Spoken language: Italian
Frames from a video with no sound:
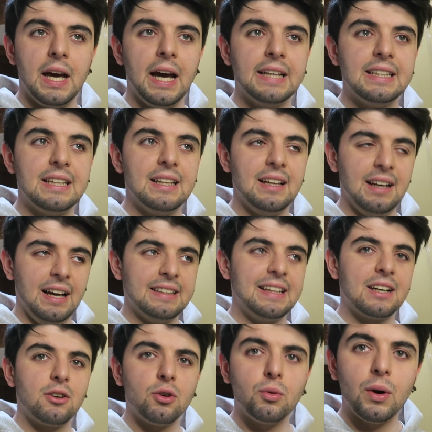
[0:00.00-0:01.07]
Ed, ed
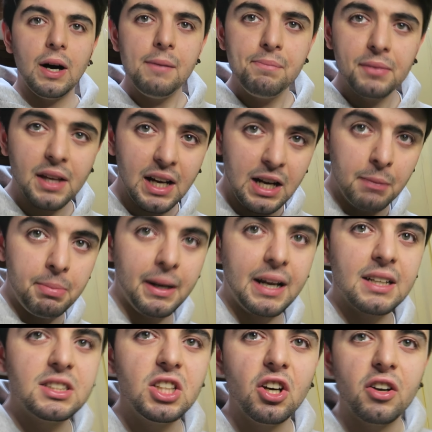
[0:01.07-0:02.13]
ecco qua
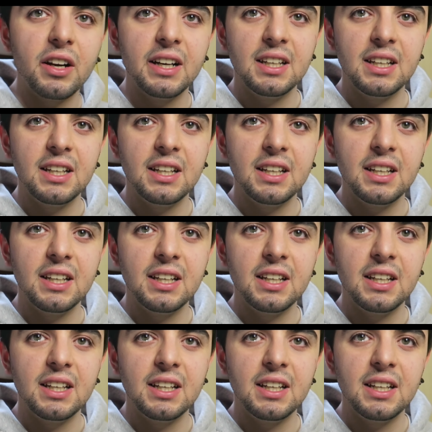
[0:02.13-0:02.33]
L'applicazione